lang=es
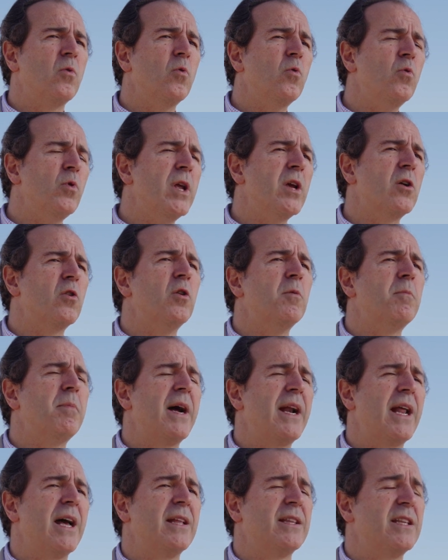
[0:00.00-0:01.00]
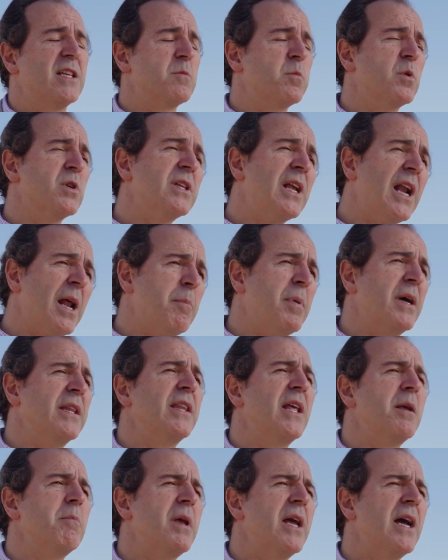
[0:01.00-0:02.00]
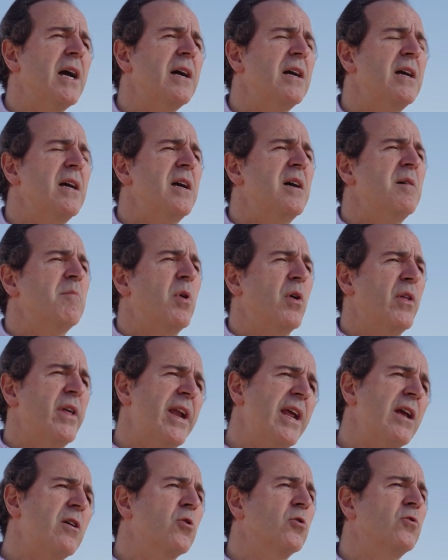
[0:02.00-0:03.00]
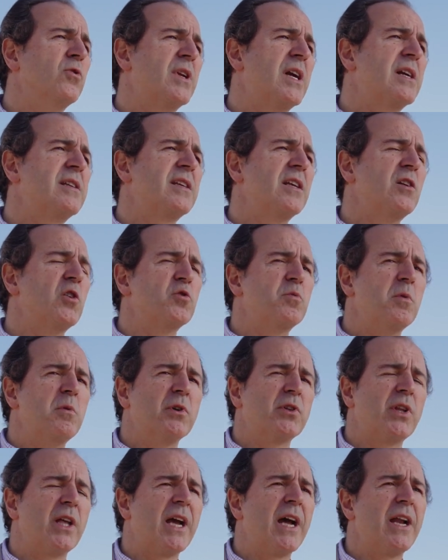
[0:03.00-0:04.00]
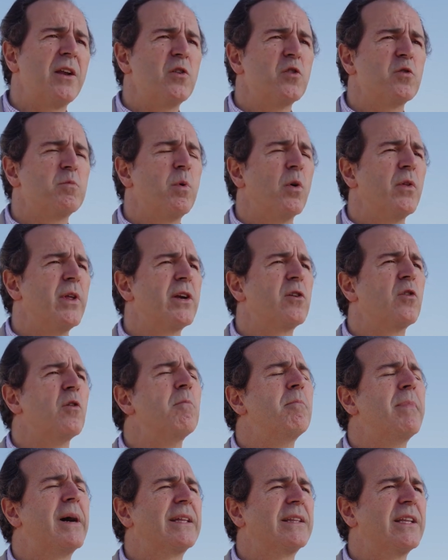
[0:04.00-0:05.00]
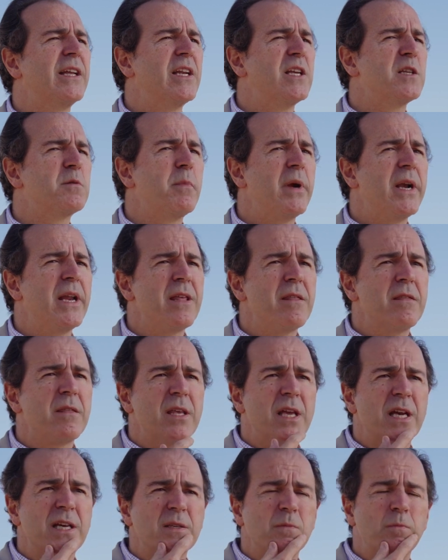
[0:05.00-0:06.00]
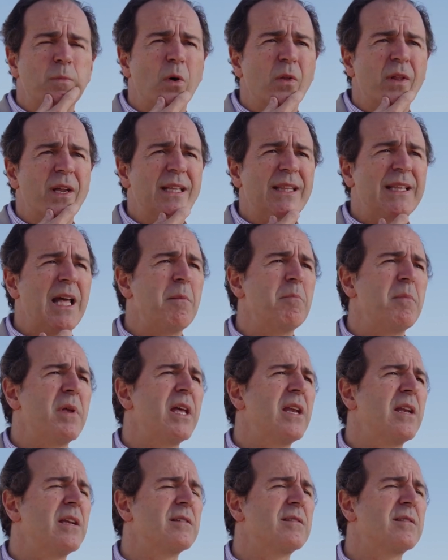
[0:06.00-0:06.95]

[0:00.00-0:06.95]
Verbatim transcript: único para después de la pandemia poder encontrarse los bibliotecarios, poder compartir experiencias, poder también